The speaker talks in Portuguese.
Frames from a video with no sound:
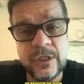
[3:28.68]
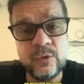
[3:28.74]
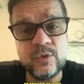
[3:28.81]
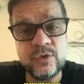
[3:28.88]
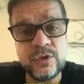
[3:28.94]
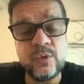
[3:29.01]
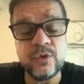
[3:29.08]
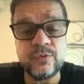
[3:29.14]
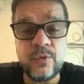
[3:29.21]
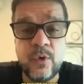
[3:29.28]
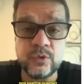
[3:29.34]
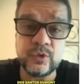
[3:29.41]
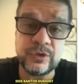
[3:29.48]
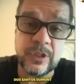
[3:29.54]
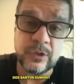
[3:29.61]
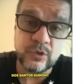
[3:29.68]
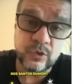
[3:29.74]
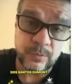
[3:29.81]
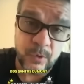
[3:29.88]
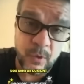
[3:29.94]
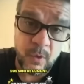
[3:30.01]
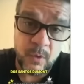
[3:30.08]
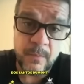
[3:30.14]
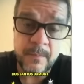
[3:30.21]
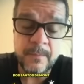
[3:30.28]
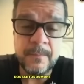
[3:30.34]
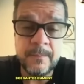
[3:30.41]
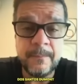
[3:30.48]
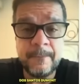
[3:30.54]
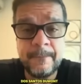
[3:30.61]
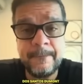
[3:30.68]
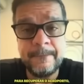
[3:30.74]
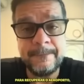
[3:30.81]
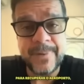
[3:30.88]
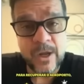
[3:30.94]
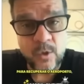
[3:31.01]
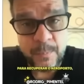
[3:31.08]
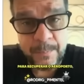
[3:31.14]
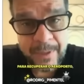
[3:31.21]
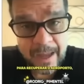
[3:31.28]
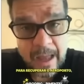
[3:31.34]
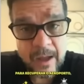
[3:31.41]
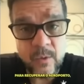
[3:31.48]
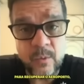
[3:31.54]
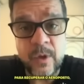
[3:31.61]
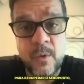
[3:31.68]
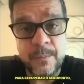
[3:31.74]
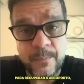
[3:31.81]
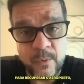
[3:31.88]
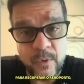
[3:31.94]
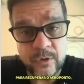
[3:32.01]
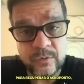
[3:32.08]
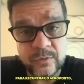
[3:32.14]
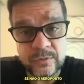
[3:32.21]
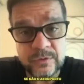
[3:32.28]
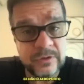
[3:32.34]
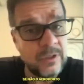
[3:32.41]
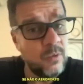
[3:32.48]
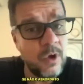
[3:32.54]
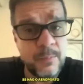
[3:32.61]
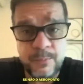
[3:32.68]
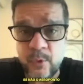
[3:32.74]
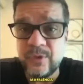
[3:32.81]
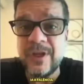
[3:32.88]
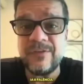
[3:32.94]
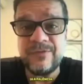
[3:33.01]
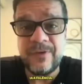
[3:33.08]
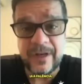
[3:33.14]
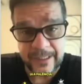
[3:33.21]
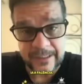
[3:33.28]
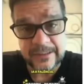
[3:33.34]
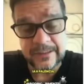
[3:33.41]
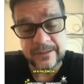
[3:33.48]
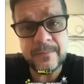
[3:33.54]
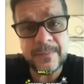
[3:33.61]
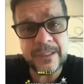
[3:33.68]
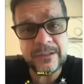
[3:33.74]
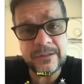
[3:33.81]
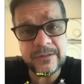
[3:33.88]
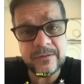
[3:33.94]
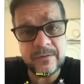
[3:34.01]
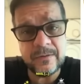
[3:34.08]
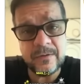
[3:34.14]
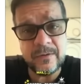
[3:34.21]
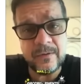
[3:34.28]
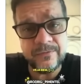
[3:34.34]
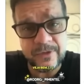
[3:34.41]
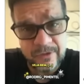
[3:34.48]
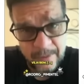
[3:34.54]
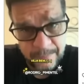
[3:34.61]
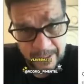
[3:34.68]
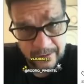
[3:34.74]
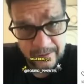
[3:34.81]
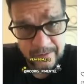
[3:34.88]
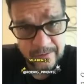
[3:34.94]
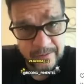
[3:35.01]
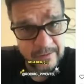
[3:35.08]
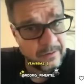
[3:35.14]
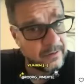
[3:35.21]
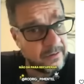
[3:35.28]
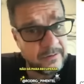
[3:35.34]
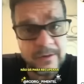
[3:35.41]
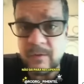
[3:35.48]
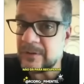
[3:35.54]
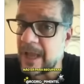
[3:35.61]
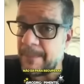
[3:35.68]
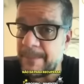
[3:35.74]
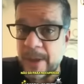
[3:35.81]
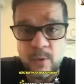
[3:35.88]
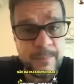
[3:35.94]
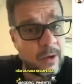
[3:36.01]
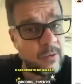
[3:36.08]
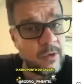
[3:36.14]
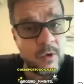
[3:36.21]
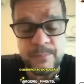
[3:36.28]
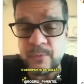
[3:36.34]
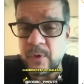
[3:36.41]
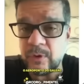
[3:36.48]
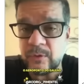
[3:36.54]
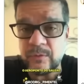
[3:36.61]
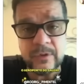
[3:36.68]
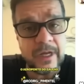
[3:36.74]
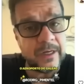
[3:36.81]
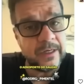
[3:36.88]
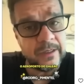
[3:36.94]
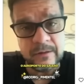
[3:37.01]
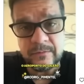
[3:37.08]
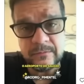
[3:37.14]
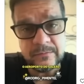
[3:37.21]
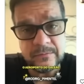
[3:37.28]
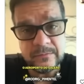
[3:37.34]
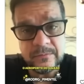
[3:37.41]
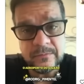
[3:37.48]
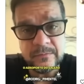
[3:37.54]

de reduzir os voos do Santos Dumont para recuperar o aeroporto. Senão o aeroporto ia falência. Mas, veja bem, não dá para recuperar o aeroporto do Galeão